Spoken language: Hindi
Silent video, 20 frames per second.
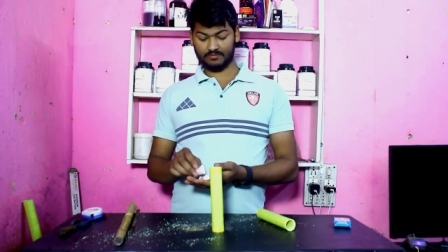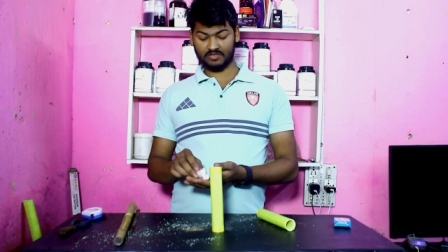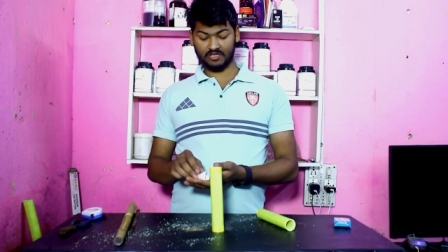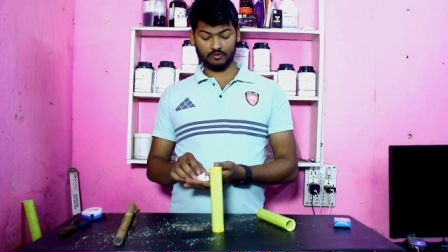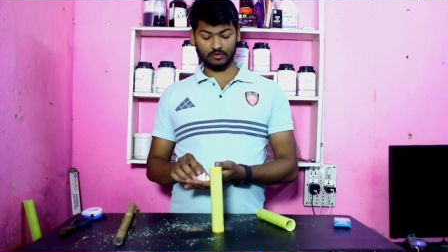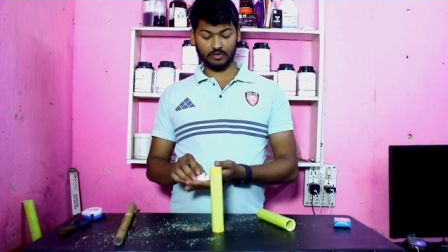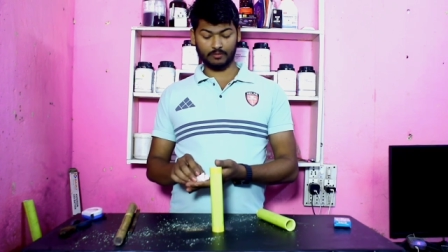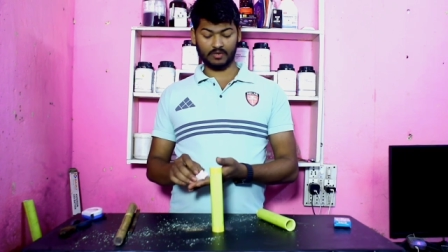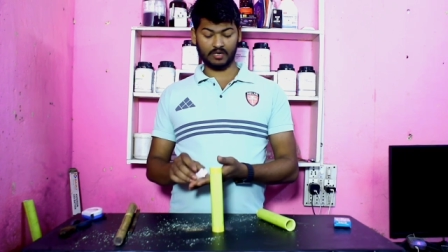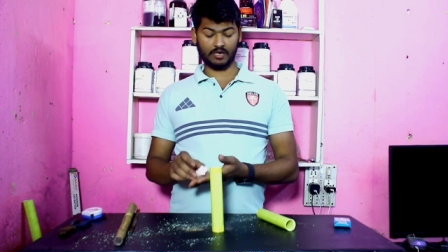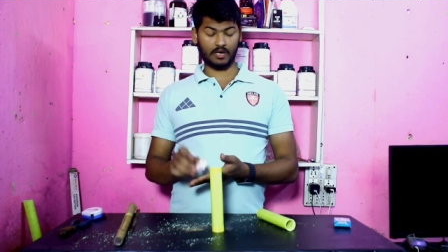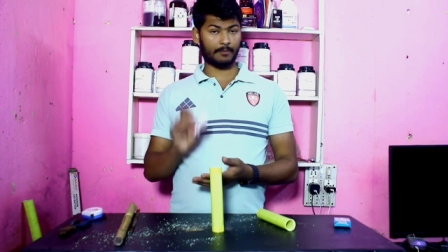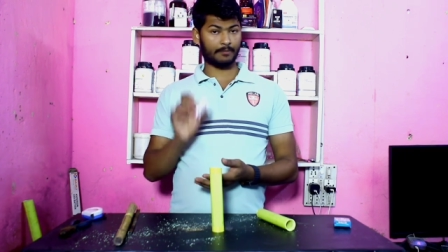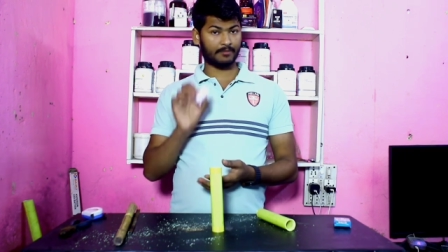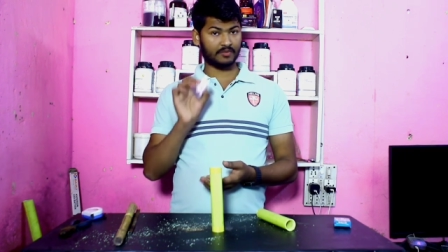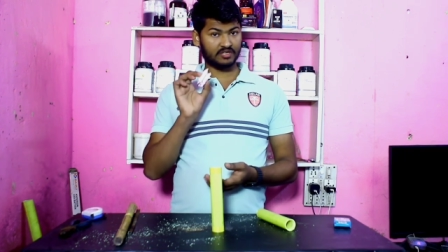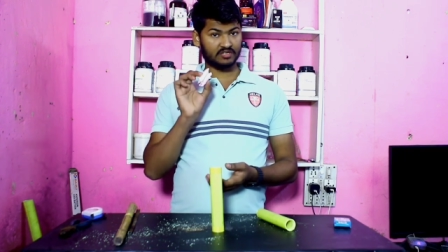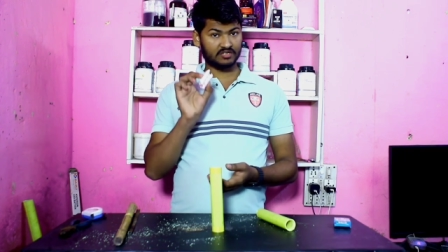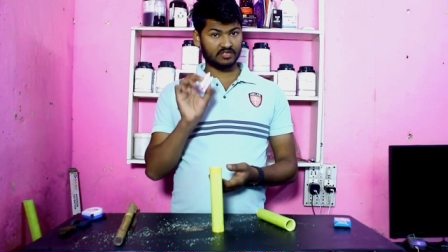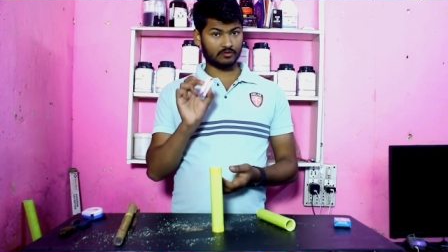एमसील
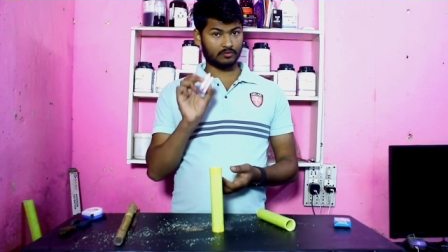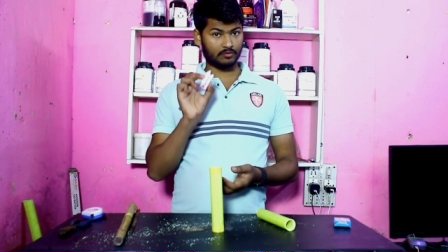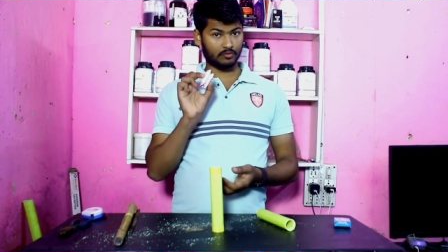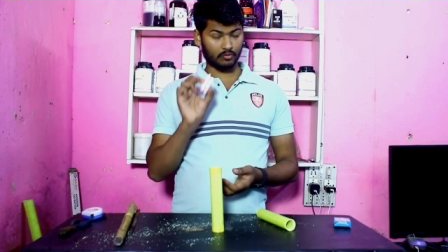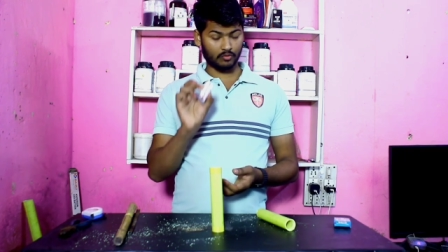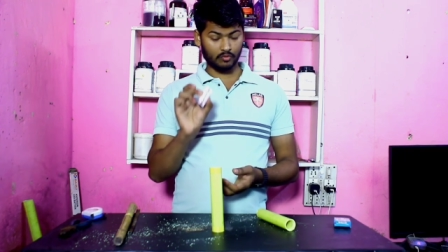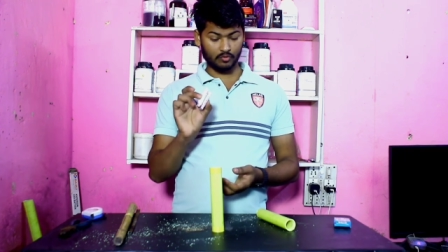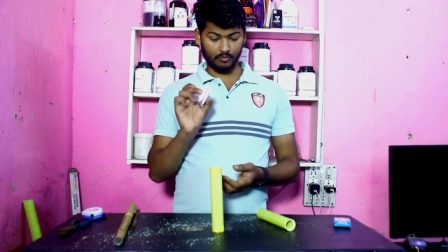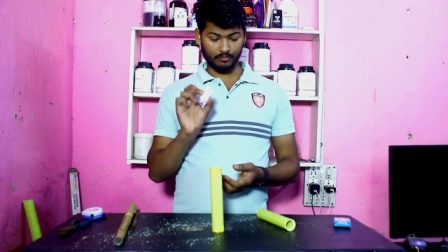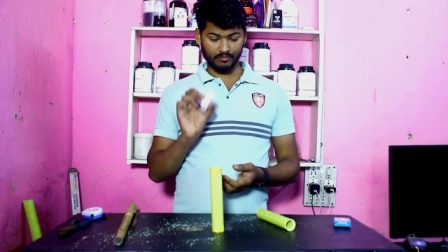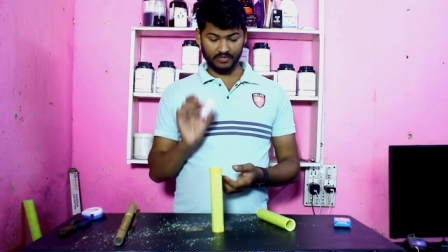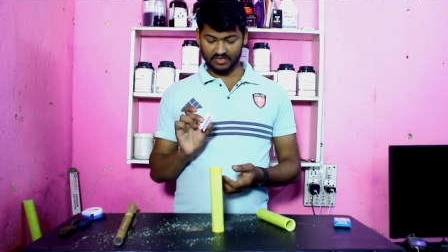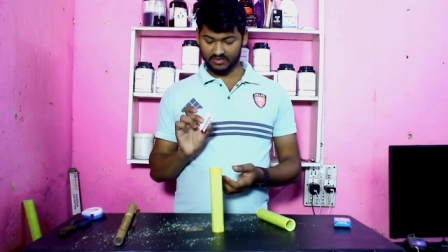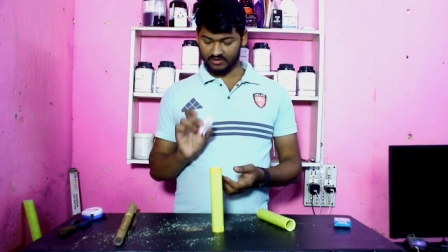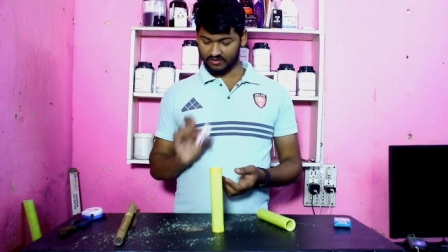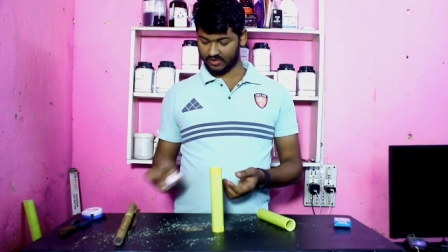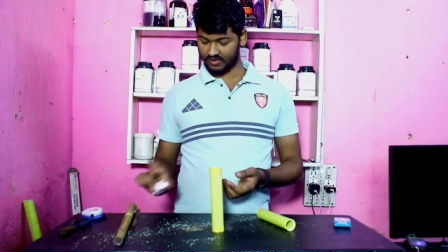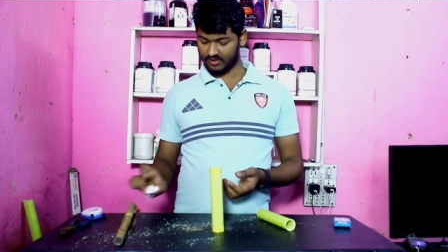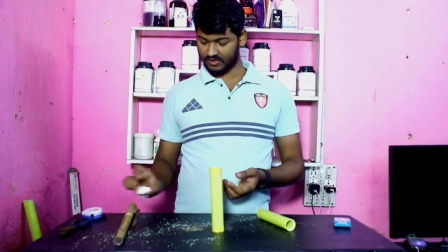आप इसे दोनों को मिक्स